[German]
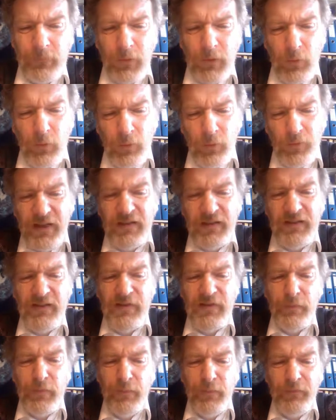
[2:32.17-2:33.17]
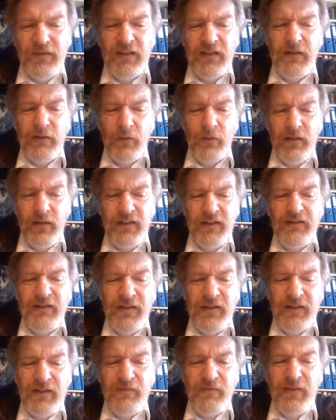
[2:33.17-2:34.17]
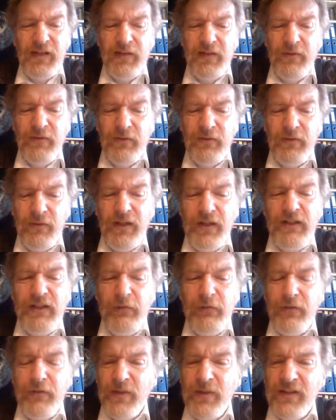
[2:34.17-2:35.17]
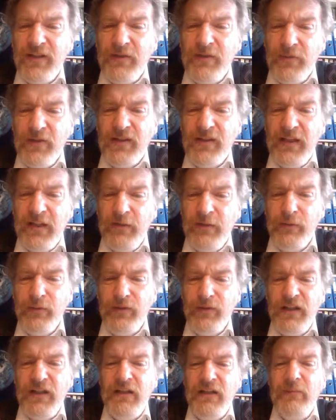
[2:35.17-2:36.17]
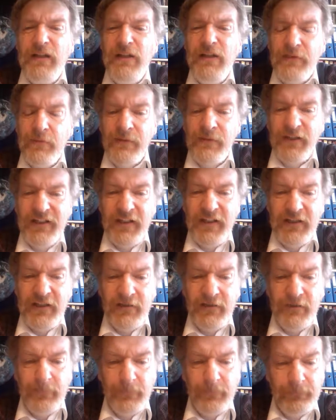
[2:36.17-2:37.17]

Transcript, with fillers: ohne die zukünftige Rolle der Netzwerke und neuen Informationstechnologien mitzubedenken.